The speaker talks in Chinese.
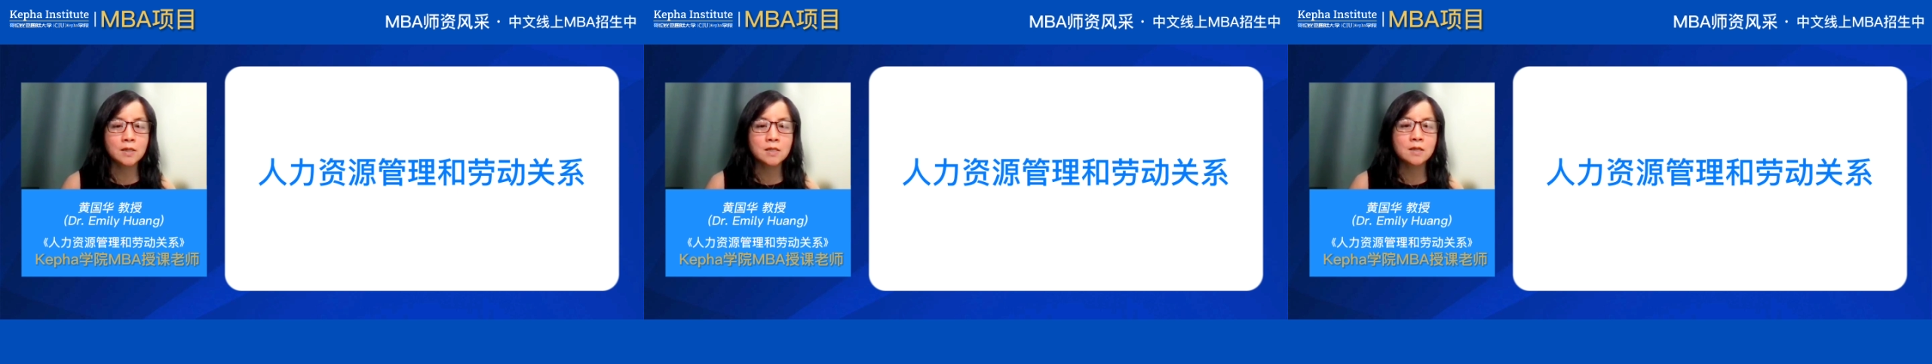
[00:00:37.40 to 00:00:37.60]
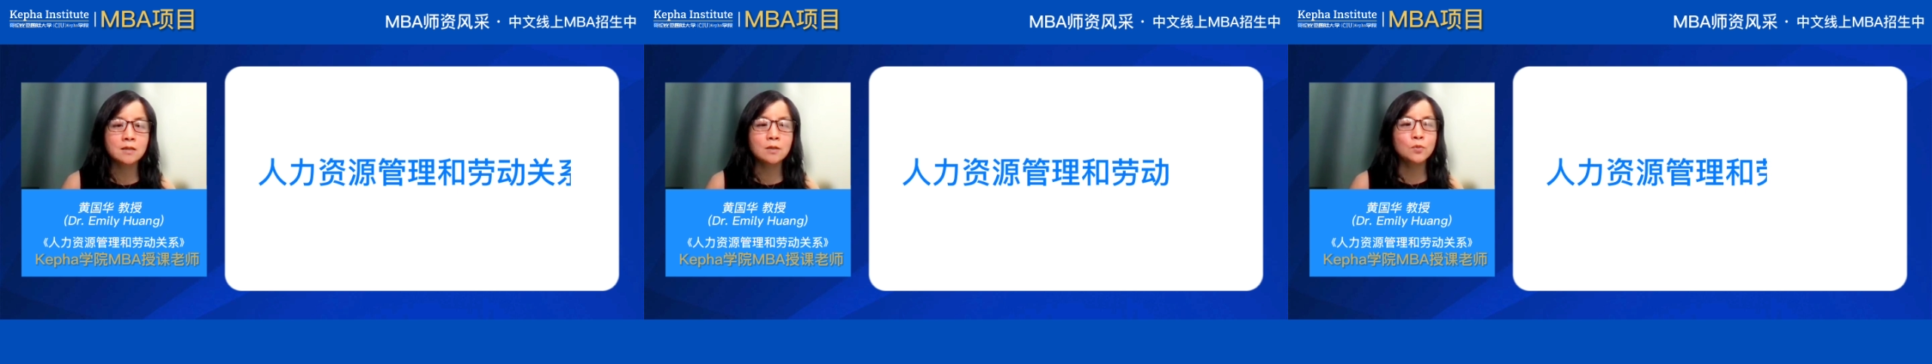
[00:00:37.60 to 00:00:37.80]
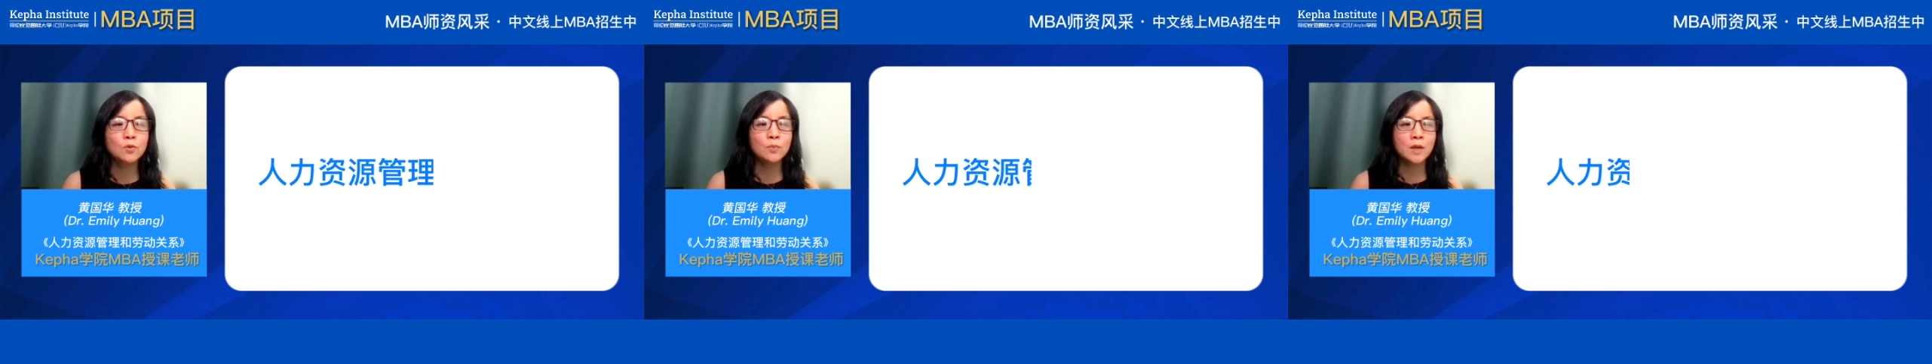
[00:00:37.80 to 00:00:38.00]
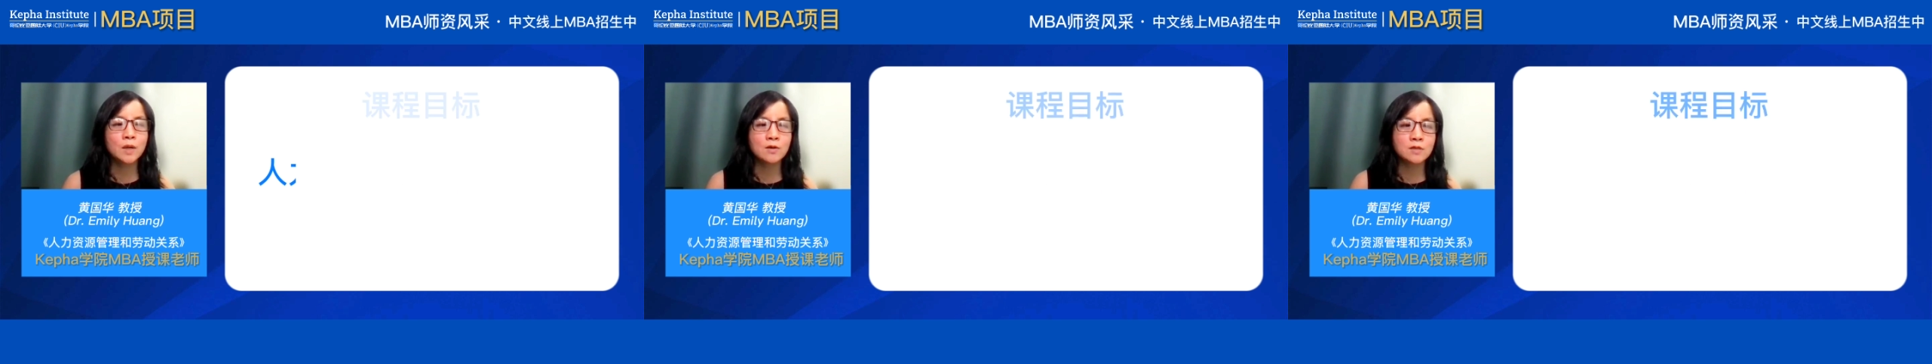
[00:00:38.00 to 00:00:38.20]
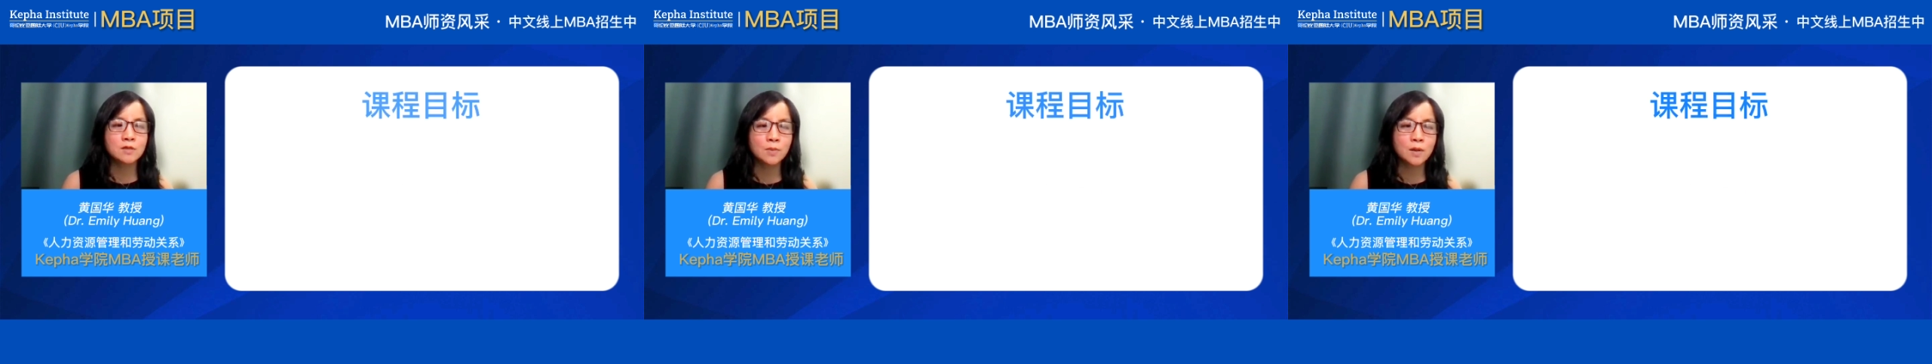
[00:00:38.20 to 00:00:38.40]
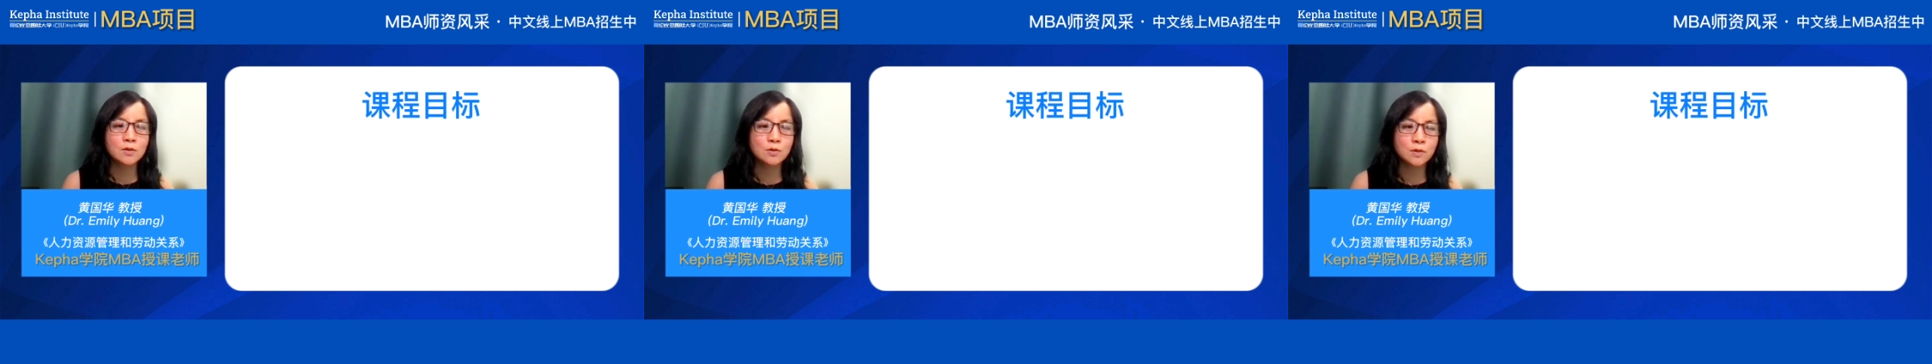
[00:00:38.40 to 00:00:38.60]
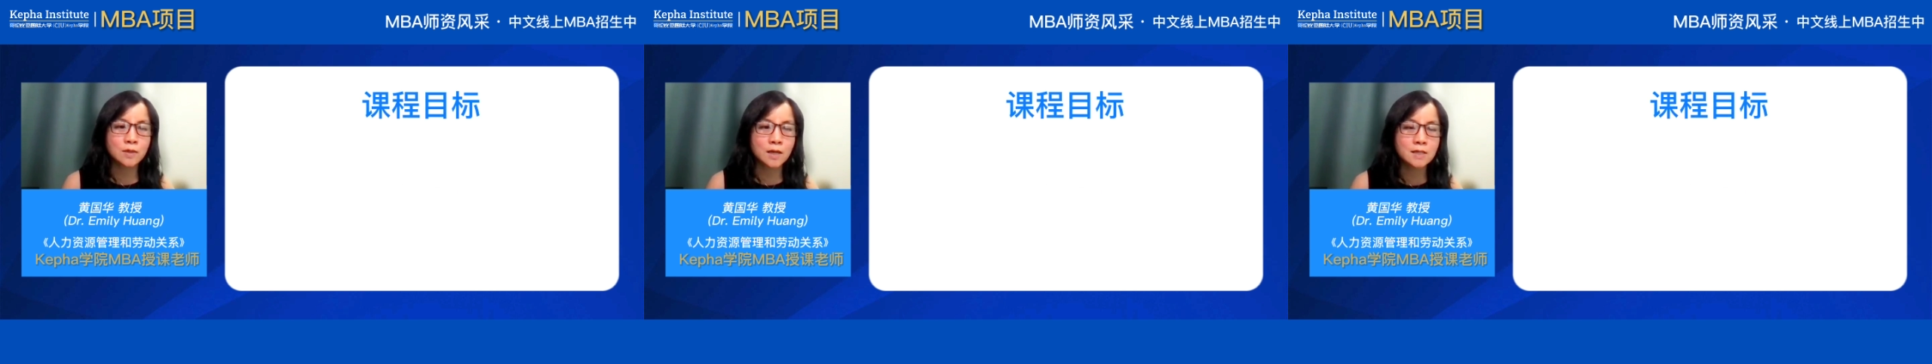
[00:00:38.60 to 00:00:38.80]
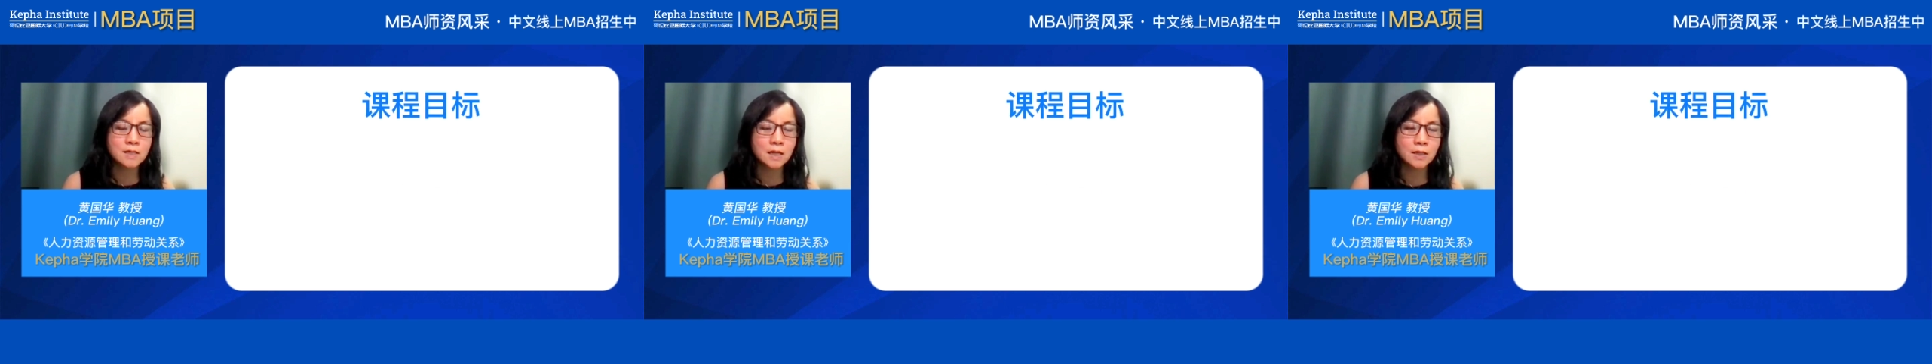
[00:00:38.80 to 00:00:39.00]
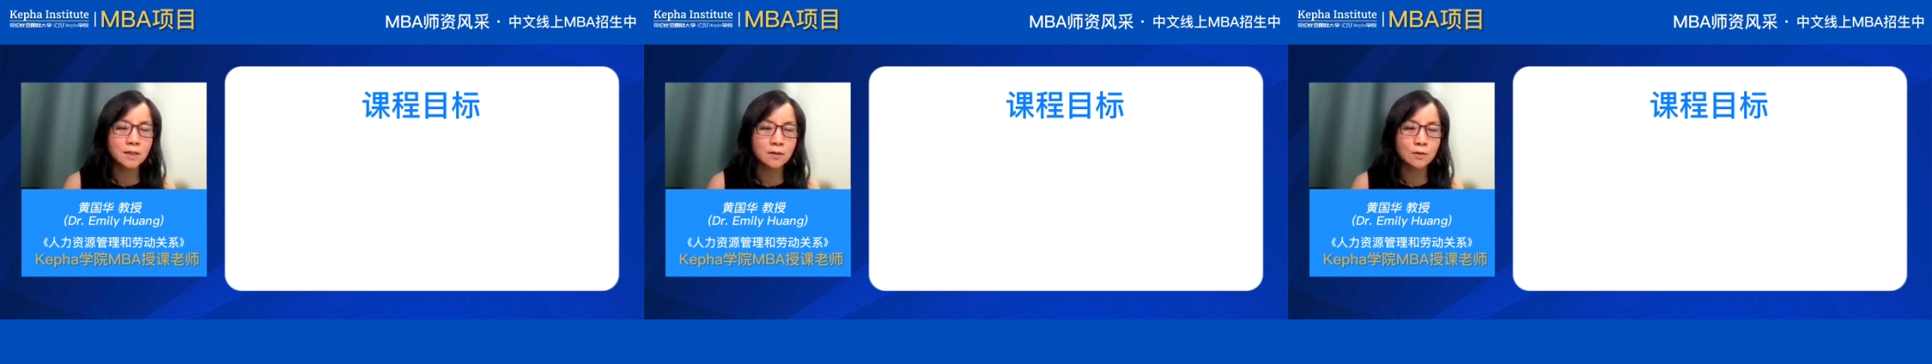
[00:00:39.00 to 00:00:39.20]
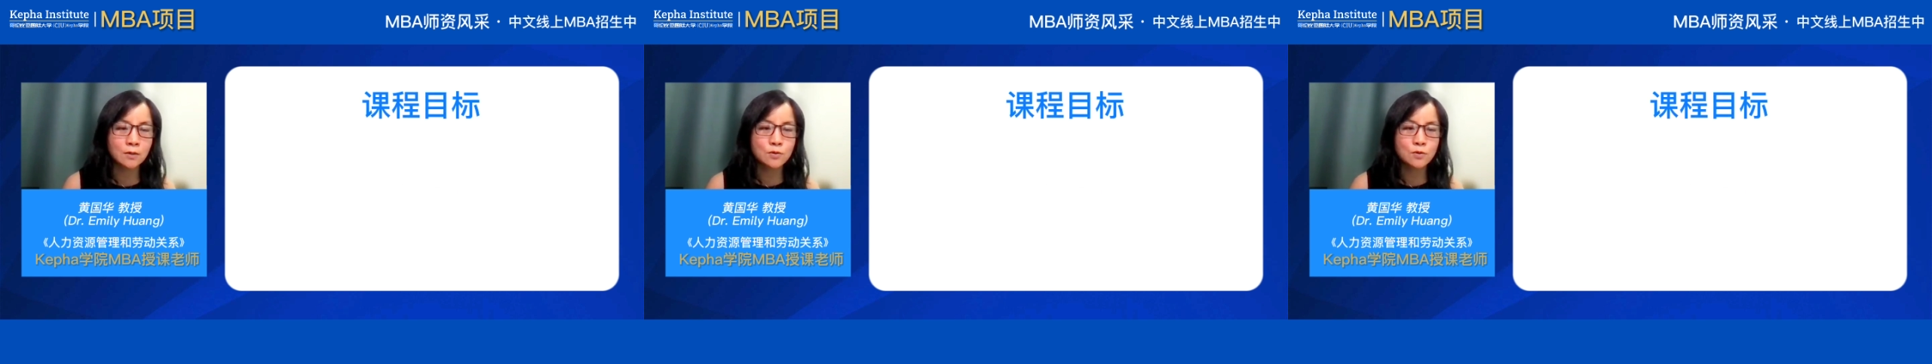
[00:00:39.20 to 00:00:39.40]
课程的目标是帮助大家能
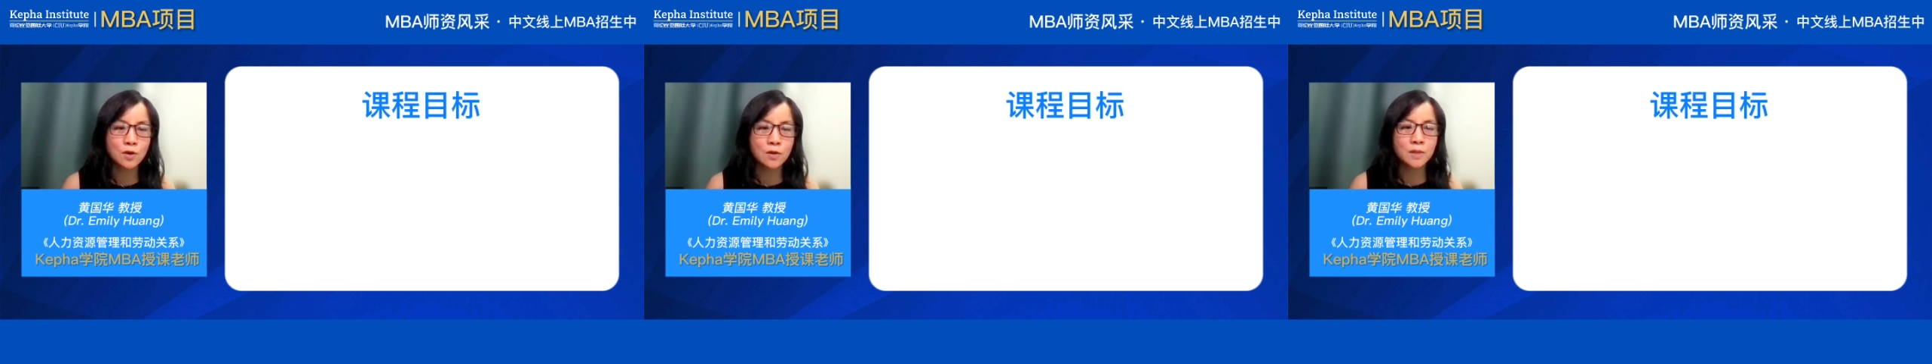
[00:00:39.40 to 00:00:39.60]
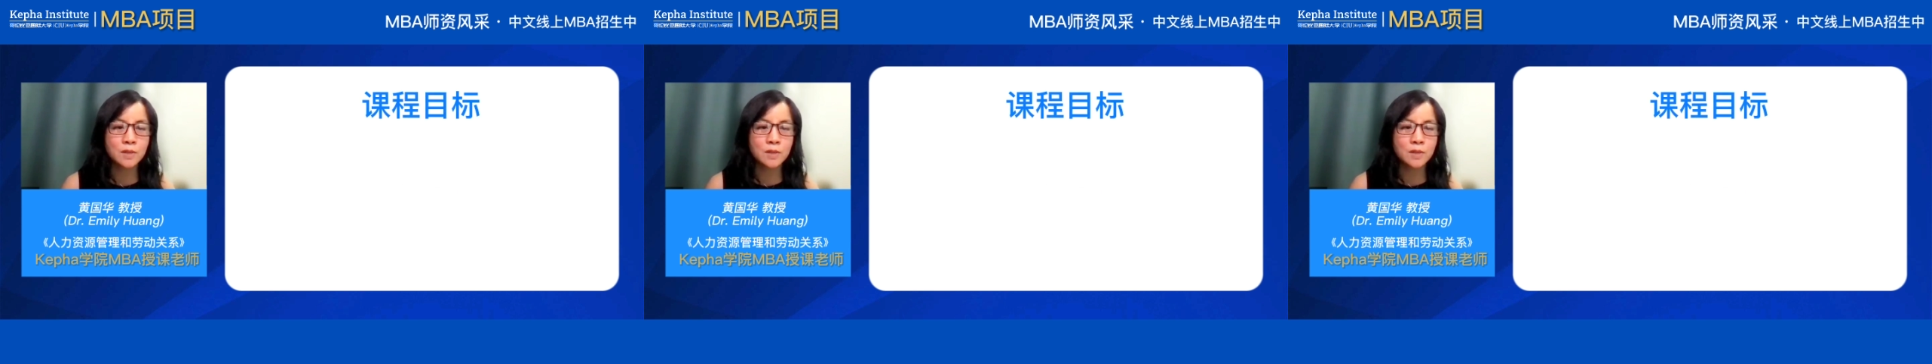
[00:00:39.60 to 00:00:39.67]
够全